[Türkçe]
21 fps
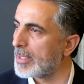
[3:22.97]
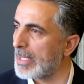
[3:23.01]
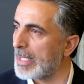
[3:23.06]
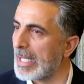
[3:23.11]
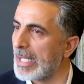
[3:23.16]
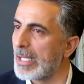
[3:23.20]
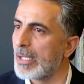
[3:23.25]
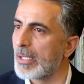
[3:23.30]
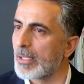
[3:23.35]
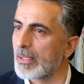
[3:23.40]

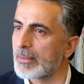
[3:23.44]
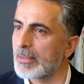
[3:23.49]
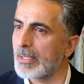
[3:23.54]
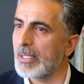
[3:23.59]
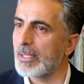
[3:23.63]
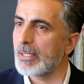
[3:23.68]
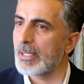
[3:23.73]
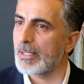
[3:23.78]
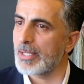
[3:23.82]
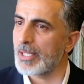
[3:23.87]
56
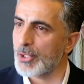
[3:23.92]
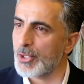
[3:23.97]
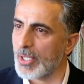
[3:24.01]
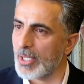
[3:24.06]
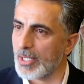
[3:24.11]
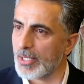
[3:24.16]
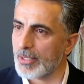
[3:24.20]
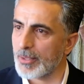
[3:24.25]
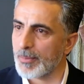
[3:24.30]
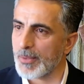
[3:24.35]
ilde
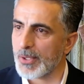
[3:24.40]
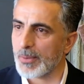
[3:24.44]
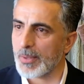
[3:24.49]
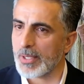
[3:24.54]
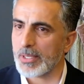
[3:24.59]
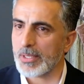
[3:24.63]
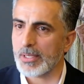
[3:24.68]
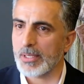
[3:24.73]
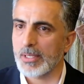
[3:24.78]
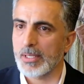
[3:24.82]
teşkilatımız
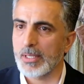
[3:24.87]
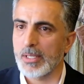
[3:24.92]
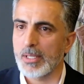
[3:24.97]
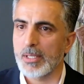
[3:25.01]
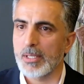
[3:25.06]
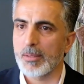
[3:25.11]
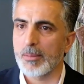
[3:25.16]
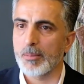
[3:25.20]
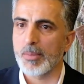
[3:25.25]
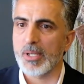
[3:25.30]
var.
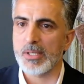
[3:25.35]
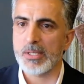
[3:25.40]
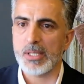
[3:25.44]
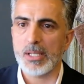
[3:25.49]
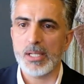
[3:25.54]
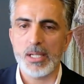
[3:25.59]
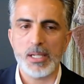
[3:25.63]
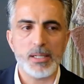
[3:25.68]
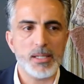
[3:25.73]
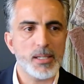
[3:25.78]
Bazı
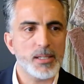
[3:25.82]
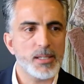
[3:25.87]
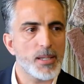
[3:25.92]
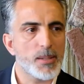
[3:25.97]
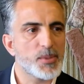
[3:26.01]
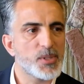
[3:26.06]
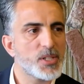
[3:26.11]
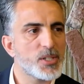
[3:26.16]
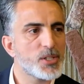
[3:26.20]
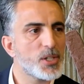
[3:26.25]
illerde
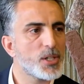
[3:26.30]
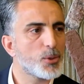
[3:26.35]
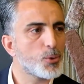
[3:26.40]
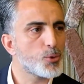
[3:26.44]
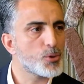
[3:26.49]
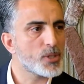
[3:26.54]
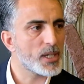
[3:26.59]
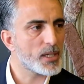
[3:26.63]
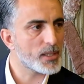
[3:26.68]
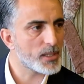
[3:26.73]
temsilcilik
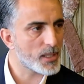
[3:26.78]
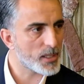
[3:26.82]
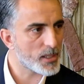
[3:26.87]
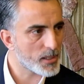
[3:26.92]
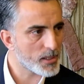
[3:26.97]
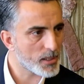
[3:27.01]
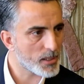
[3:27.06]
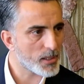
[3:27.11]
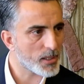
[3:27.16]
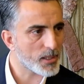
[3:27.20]
düzeyinde
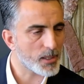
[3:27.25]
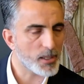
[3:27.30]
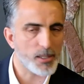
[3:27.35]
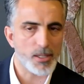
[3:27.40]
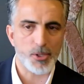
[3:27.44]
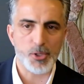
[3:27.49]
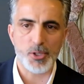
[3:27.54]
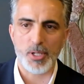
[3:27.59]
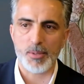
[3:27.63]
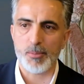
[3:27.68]

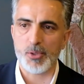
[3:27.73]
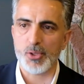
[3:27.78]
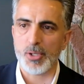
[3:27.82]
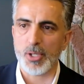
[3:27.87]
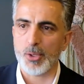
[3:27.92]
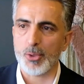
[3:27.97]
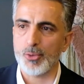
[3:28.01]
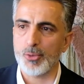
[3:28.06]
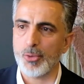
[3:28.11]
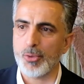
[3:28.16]
arkadaşlarımız
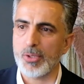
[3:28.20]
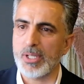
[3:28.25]
çalışıyor.